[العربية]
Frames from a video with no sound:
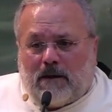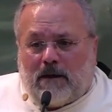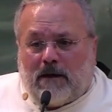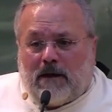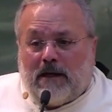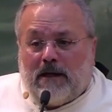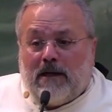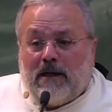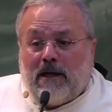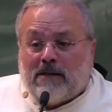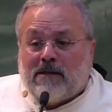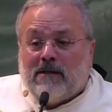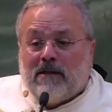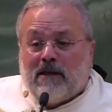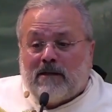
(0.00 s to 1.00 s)
إن
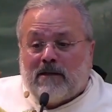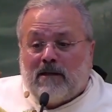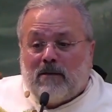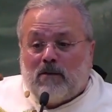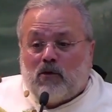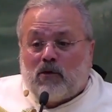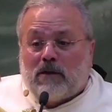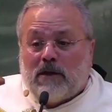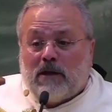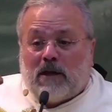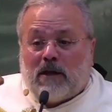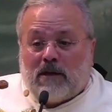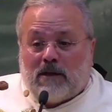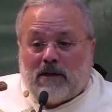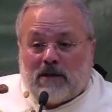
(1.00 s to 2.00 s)
نسيت
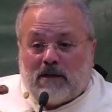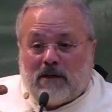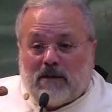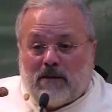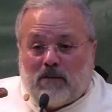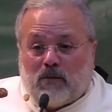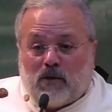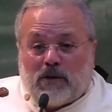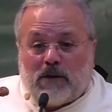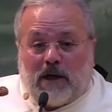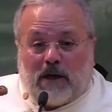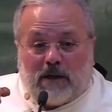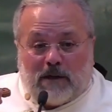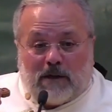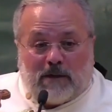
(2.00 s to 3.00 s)
المرضعة
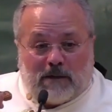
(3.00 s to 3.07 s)
مرضعها